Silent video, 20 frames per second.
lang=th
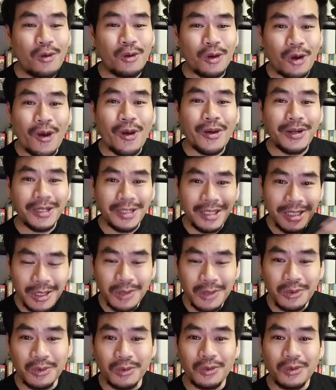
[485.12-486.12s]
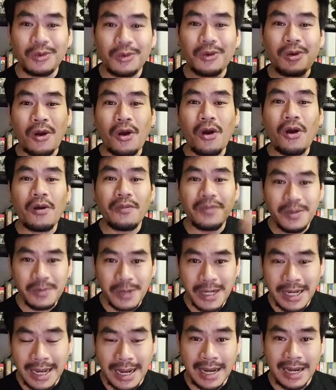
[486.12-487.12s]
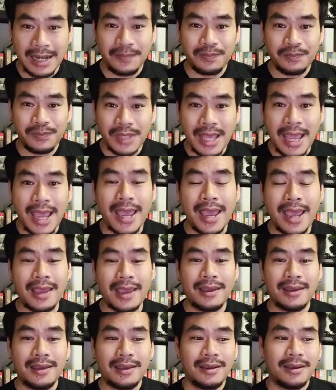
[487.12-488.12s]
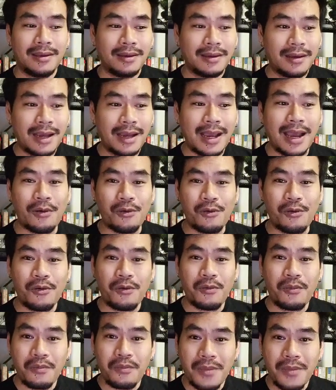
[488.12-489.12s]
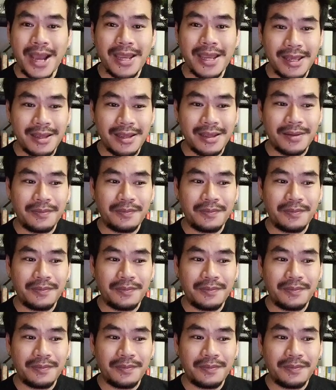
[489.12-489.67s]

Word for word: องค์กรที่อยู่ก็มีปัญหา แต่เขาไม่